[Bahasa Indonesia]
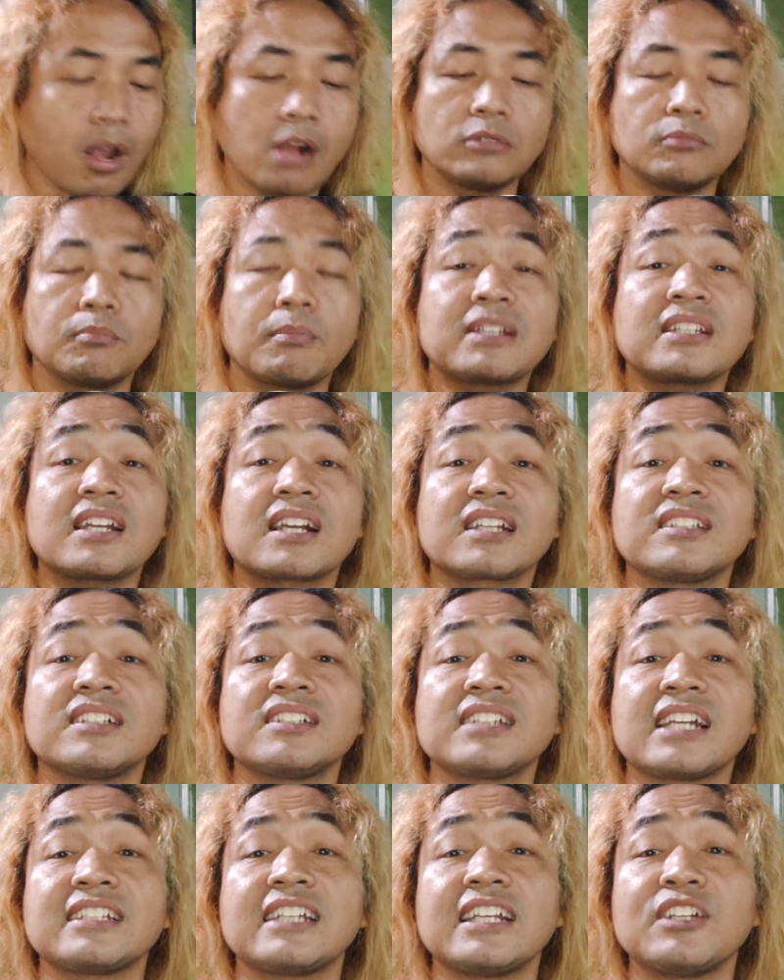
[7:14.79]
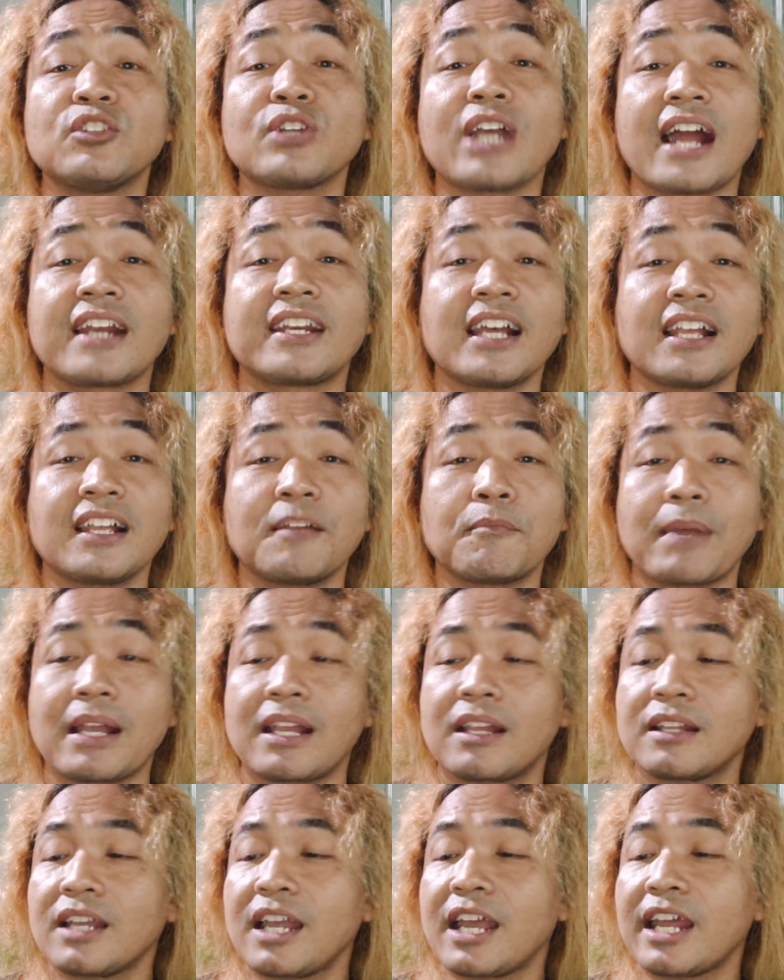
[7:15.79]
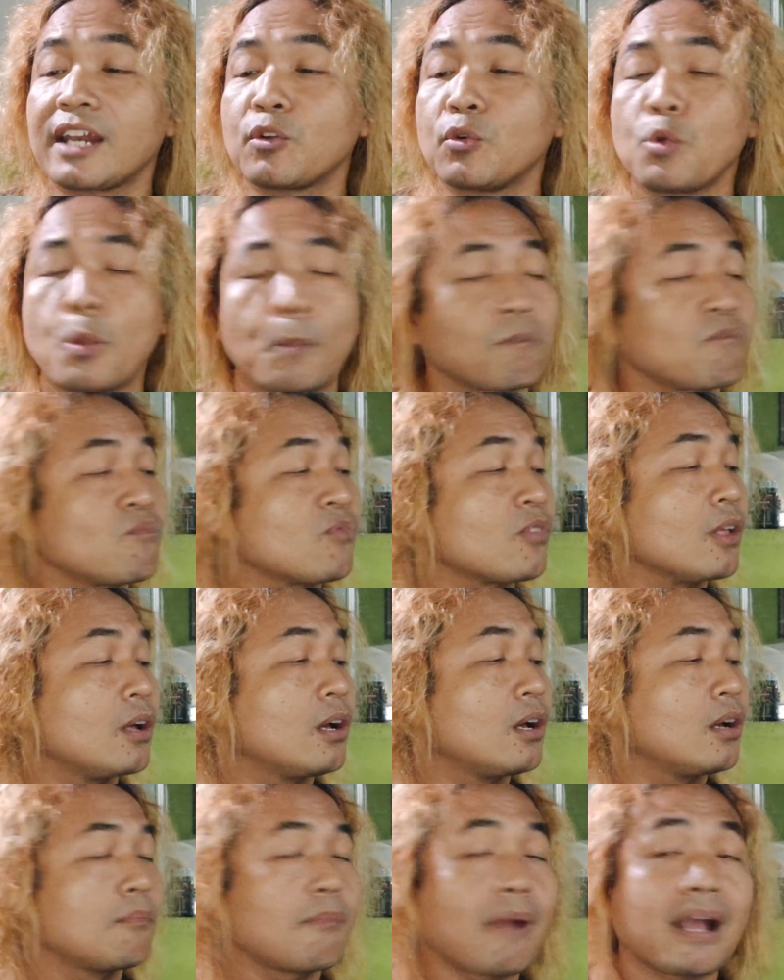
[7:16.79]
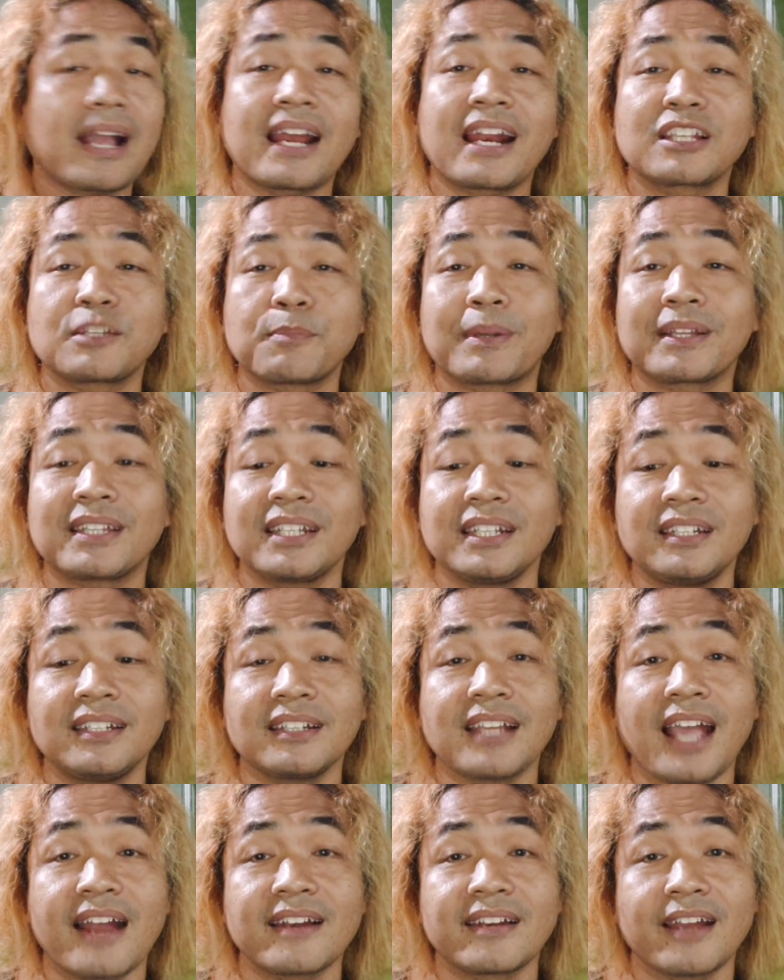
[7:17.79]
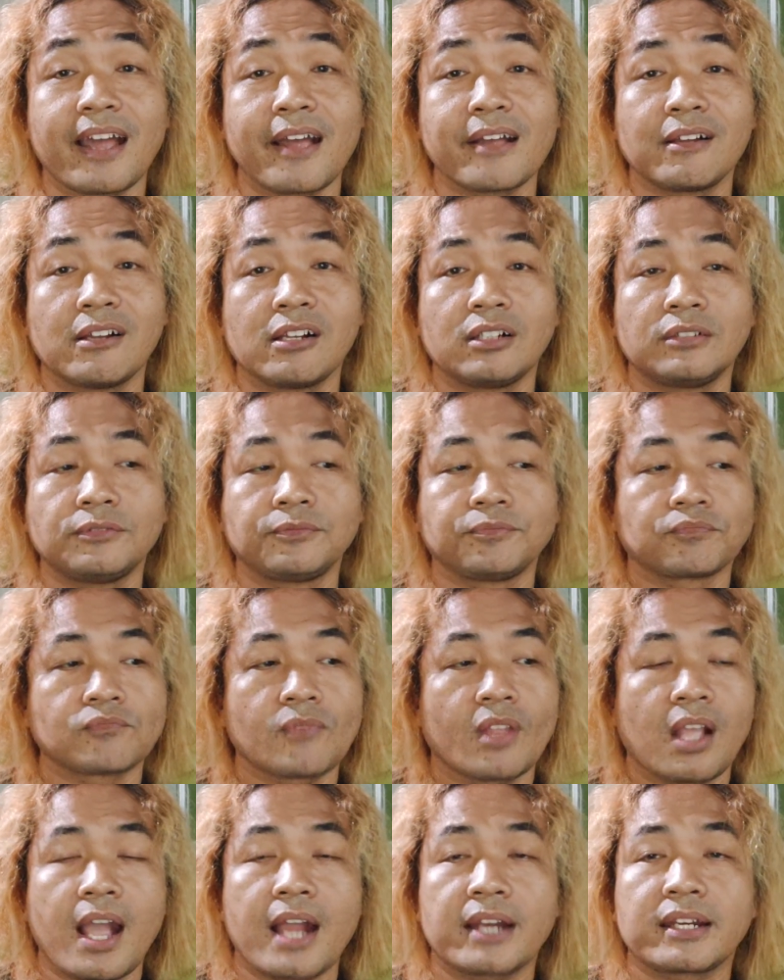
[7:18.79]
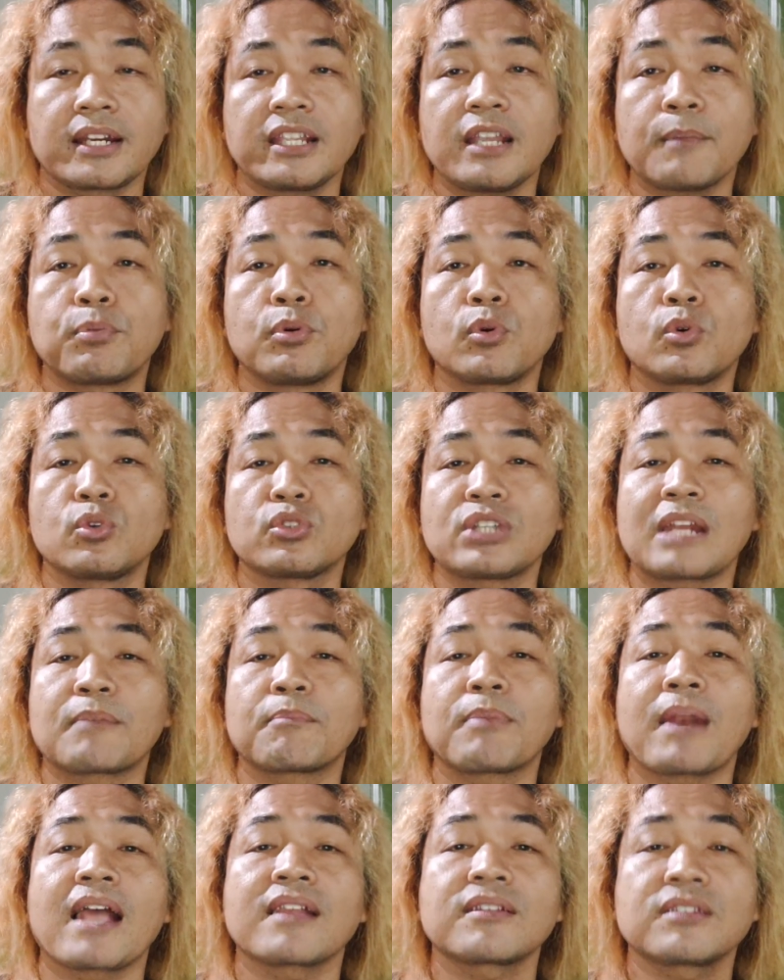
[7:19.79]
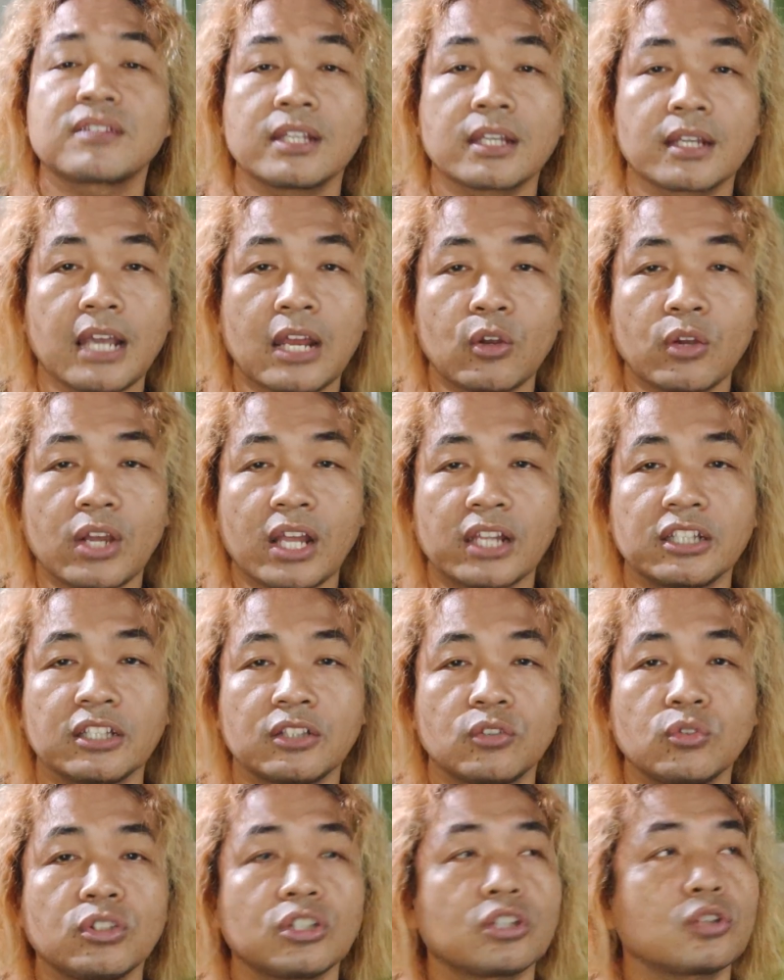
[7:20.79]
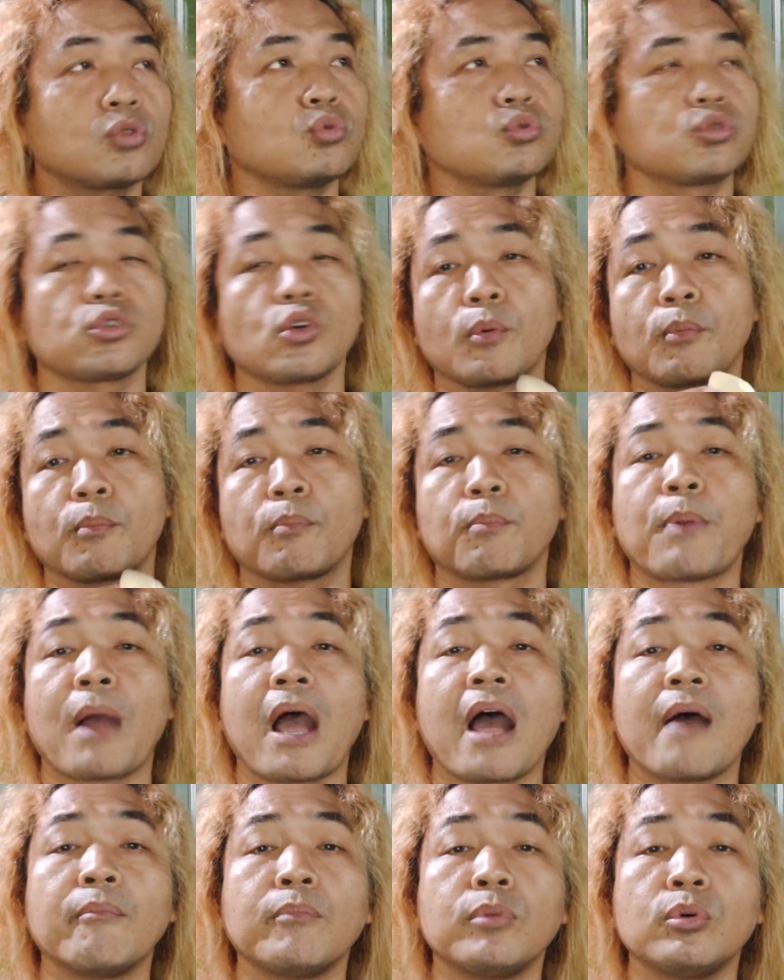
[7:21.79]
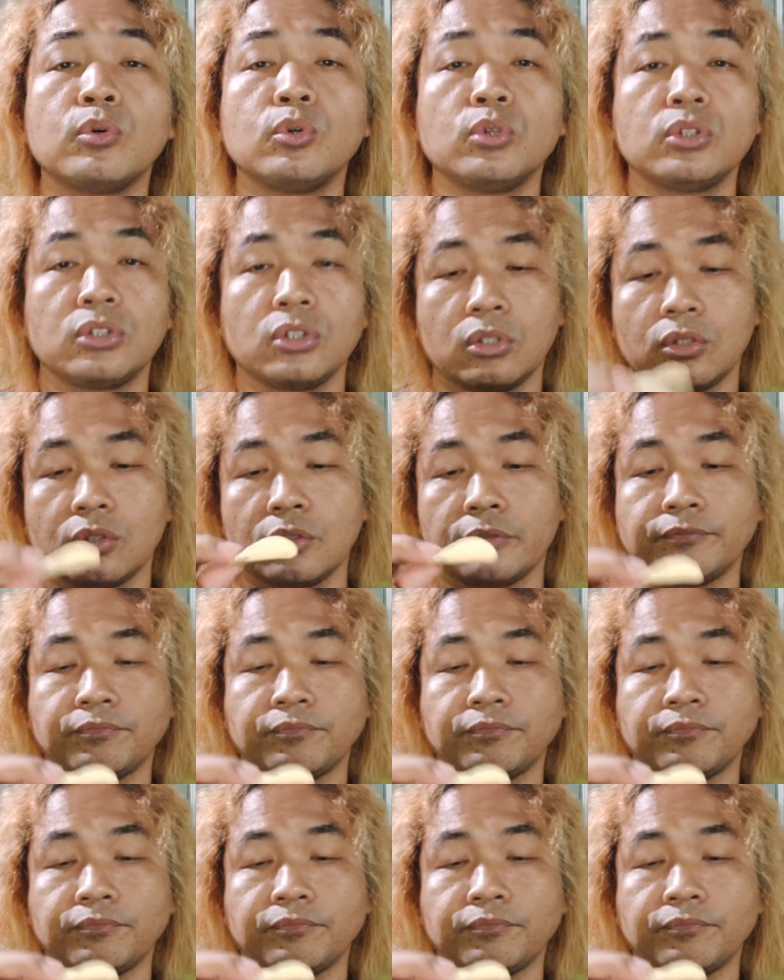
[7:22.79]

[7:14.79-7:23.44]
masa kecil saja itu nggak ada mak anu makanan seperti ini nggak ada adanya bungkusan plastik kalau nggak itu ditusuk bambu itu loh